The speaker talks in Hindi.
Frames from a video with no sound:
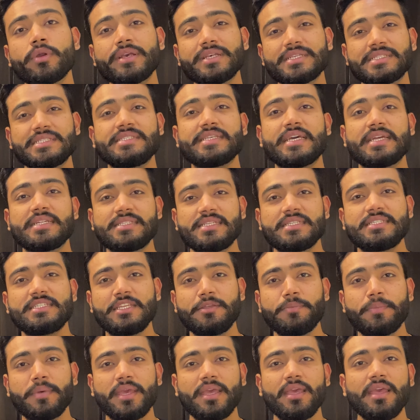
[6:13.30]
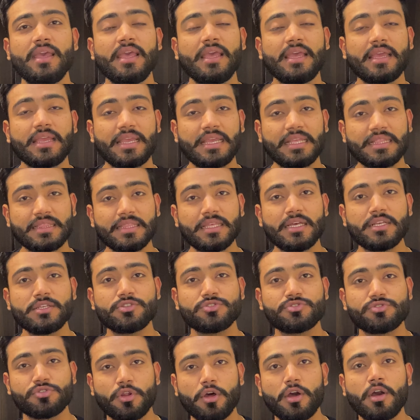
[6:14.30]
किस डेंसिटी में कितना
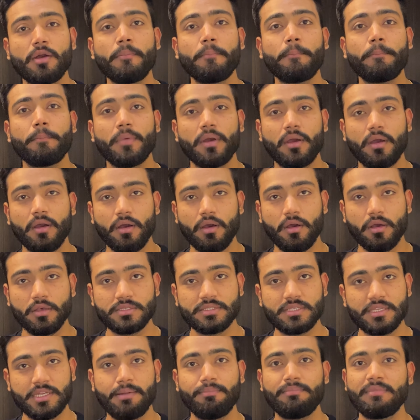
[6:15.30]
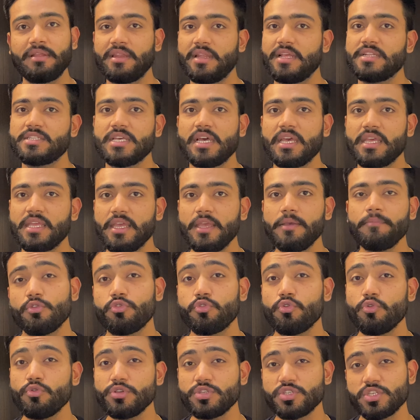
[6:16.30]
स्ट्रॉन्ग सिरम लेना चाहिए
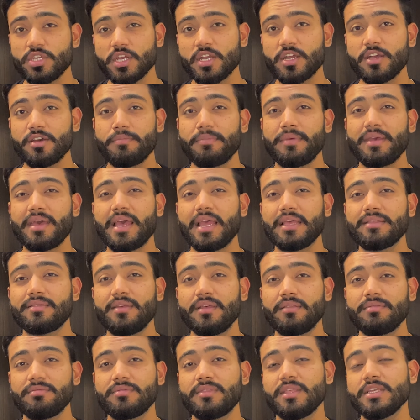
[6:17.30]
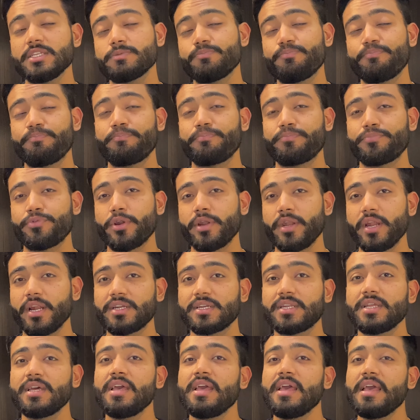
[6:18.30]
तो उस चक्कर में आई थिंक दिस
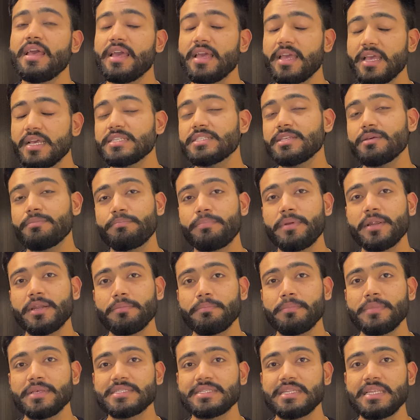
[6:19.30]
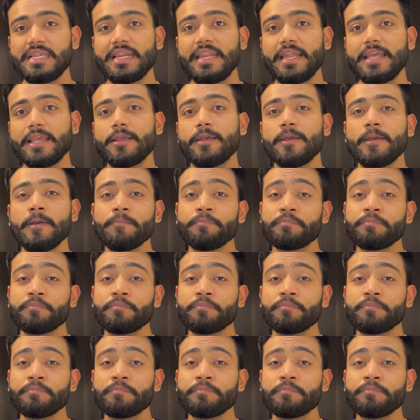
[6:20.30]
प्रोडक्ट इज़ अ बिट मिसलीडिंग